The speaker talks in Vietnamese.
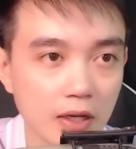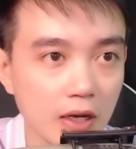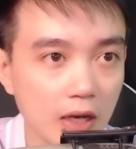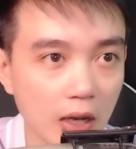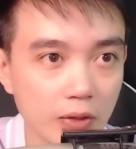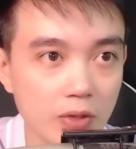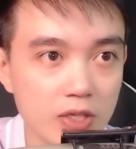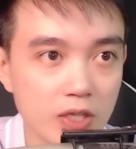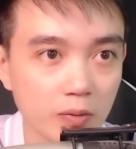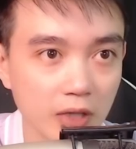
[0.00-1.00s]
Lão nói
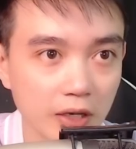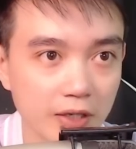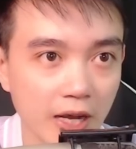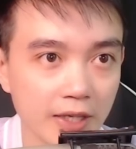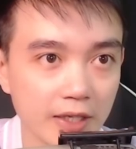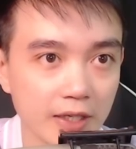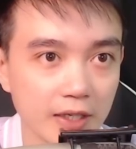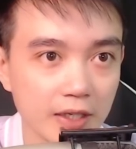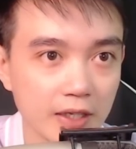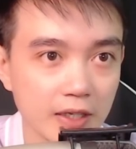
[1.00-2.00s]
xong thở dài,
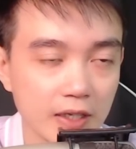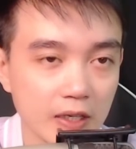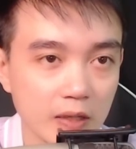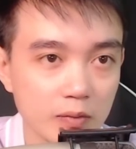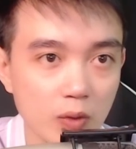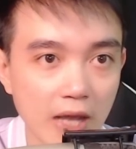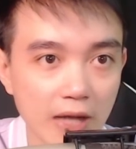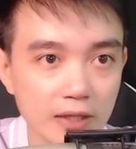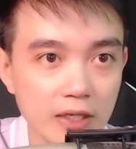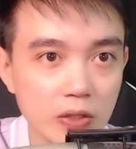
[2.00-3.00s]
bộ dạng
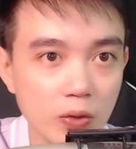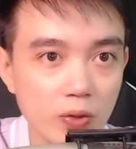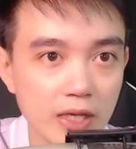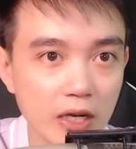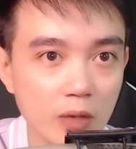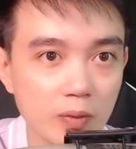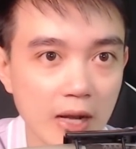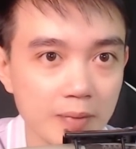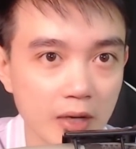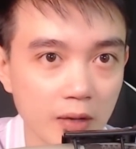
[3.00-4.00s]
tiếc nuối và không
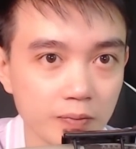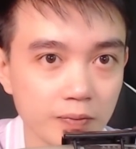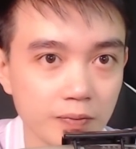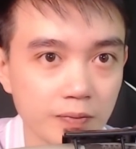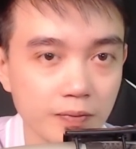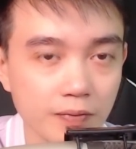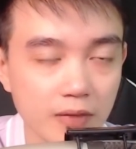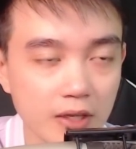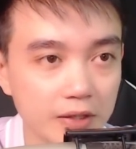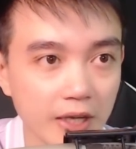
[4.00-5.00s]
cam lòng,
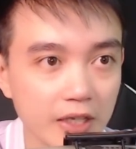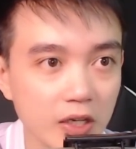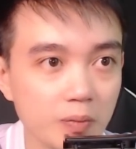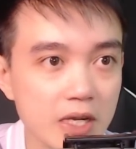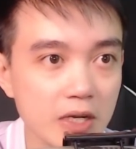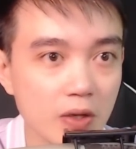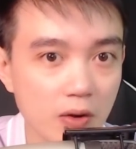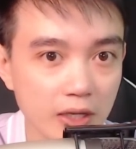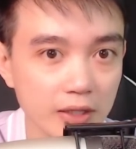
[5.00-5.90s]
như thể không biết đó là